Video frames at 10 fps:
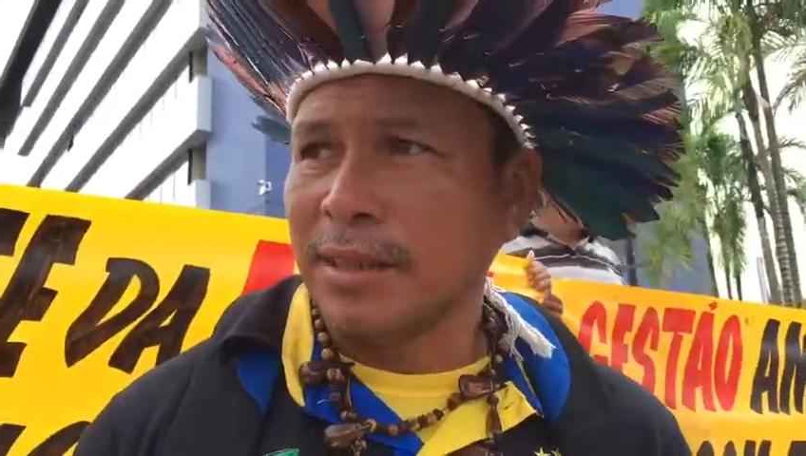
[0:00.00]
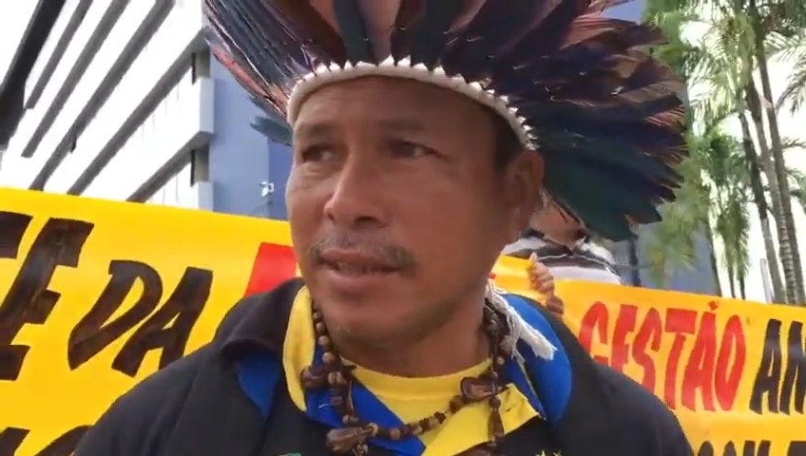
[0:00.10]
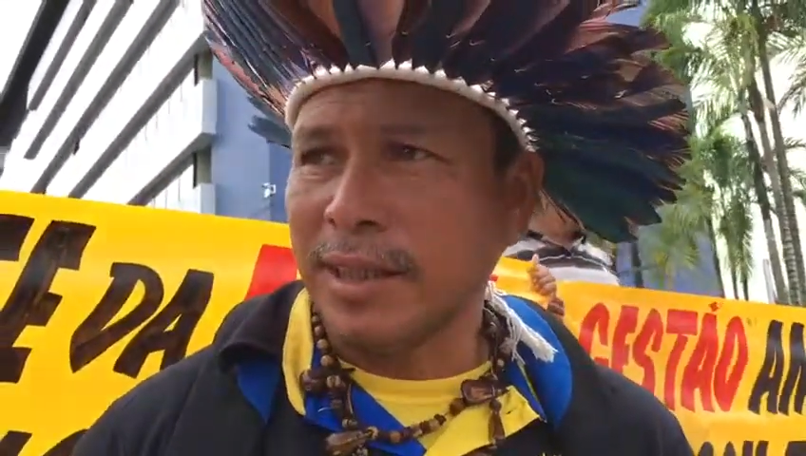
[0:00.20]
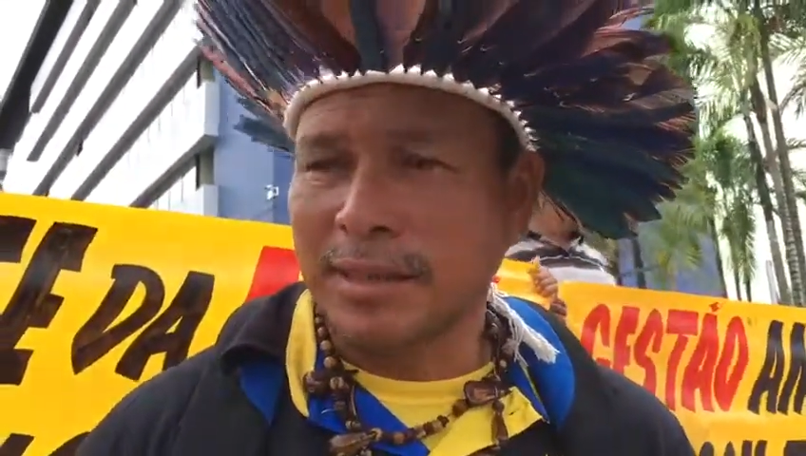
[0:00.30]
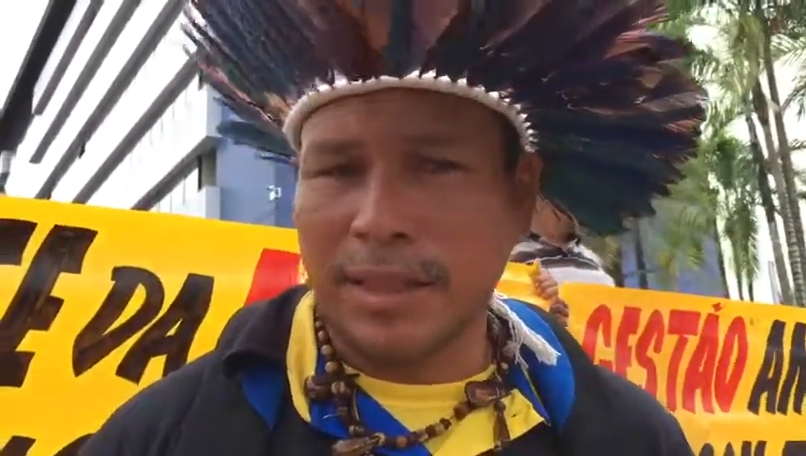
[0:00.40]

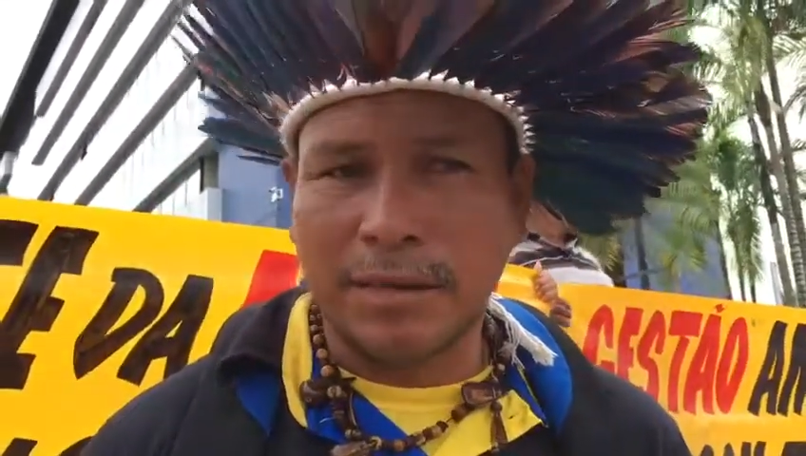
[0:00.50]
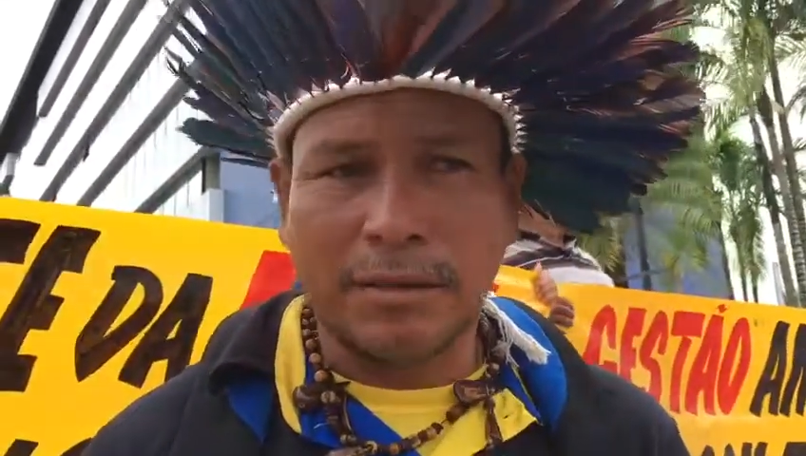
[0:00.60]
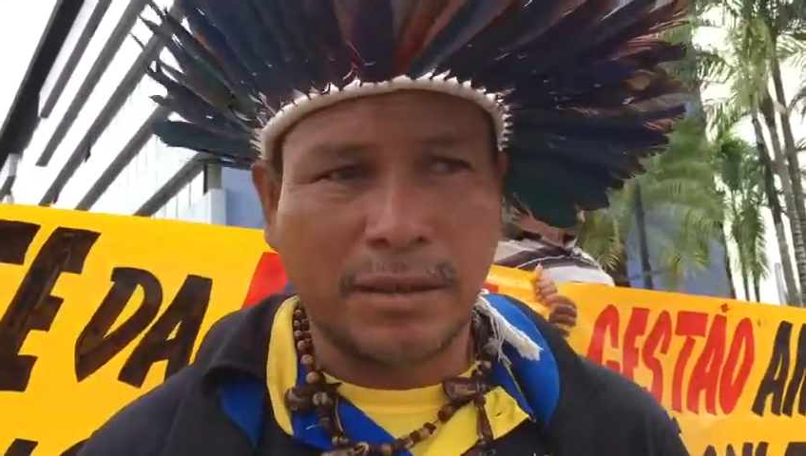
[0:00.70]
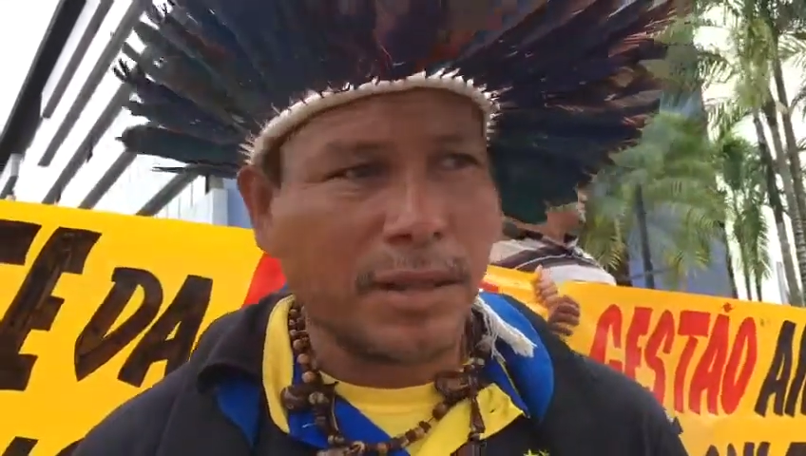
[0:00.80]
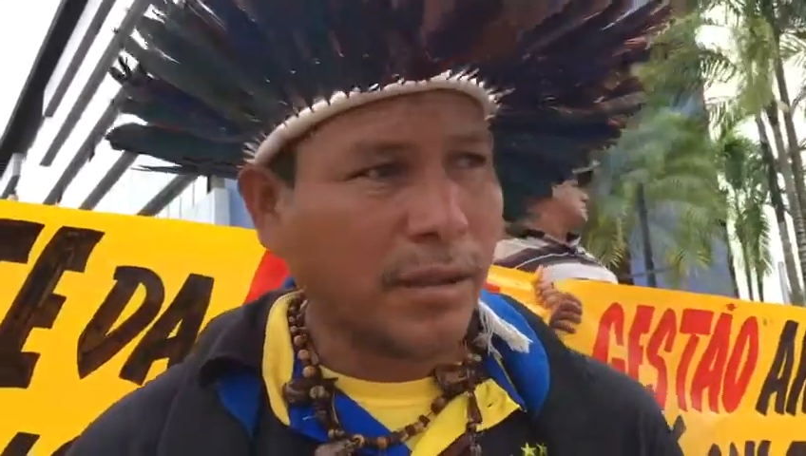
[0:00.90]
né,
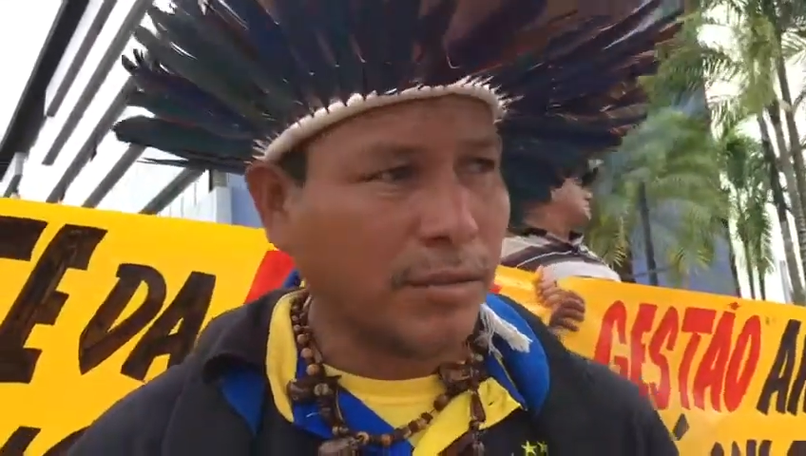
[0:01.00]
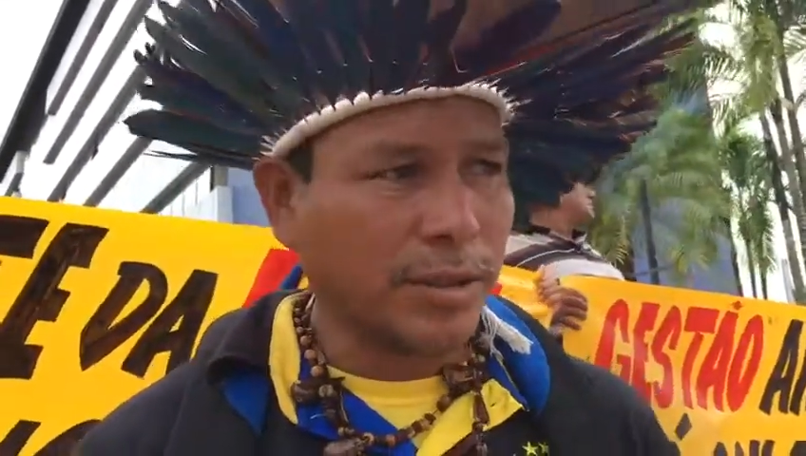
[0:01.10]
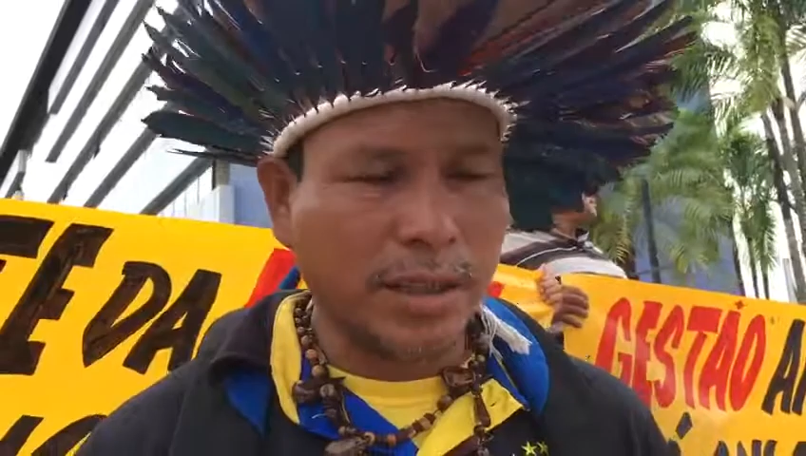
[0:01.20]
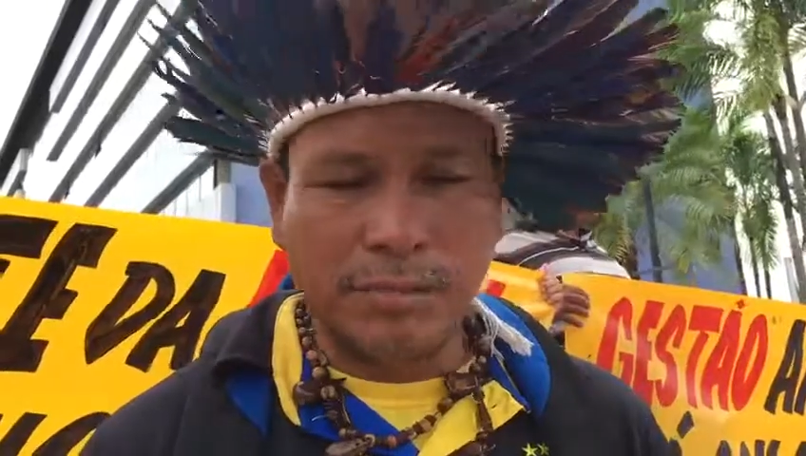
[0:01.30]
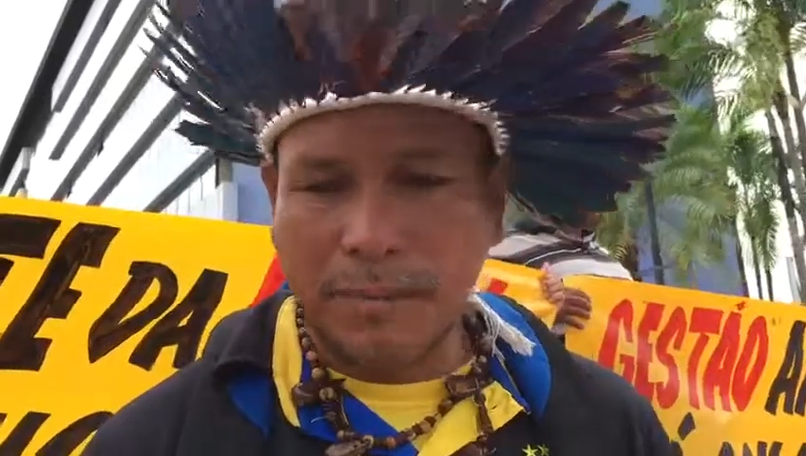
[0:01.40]
tentando
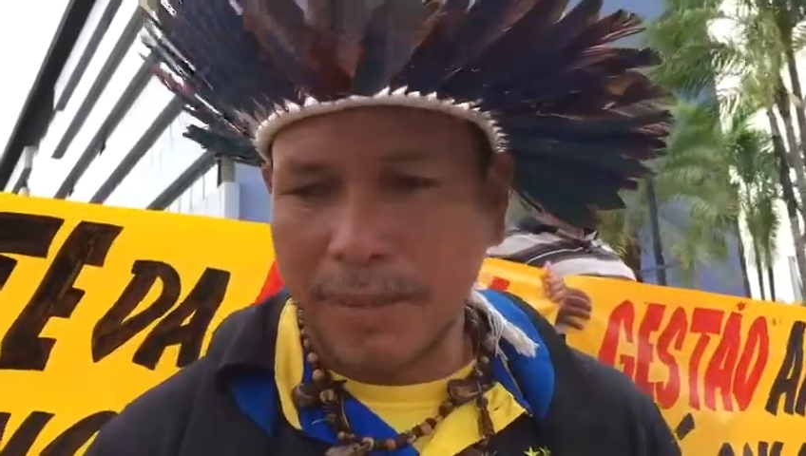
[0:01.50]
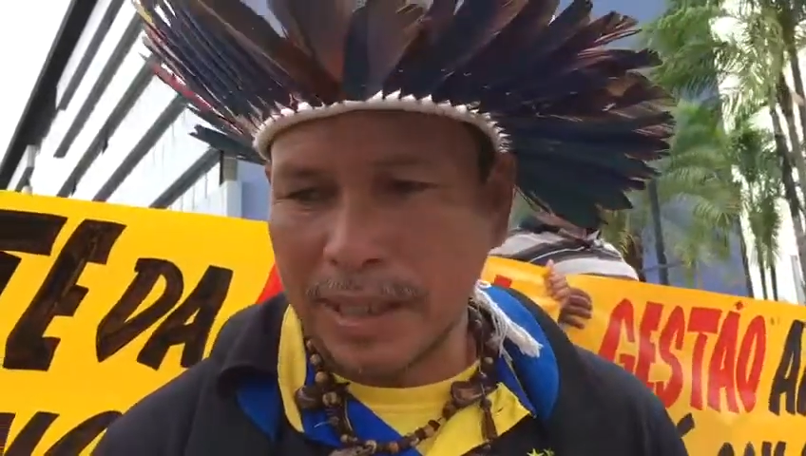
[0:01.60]
conseguir uma